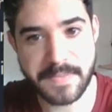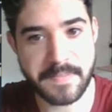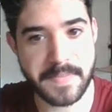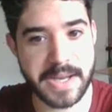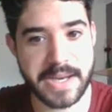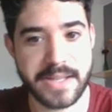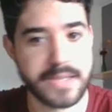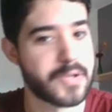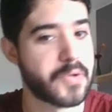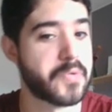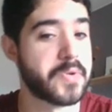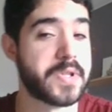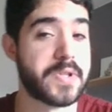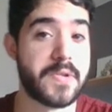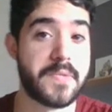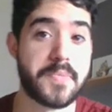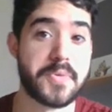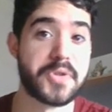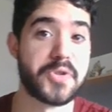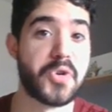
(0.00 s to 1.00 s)
Vale, todo
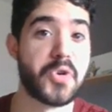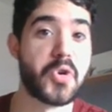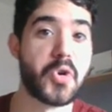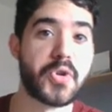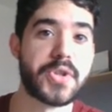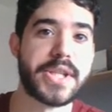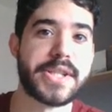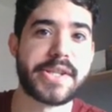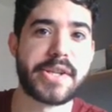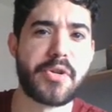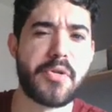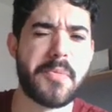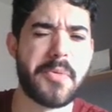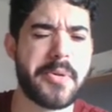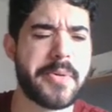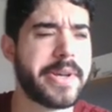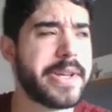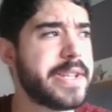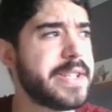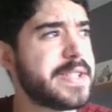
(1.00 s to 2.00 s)
esto pues son cosas
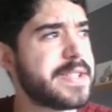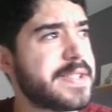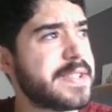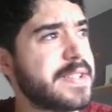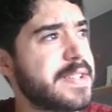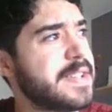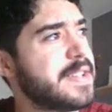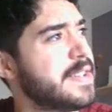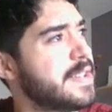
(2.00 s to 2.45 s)
como veis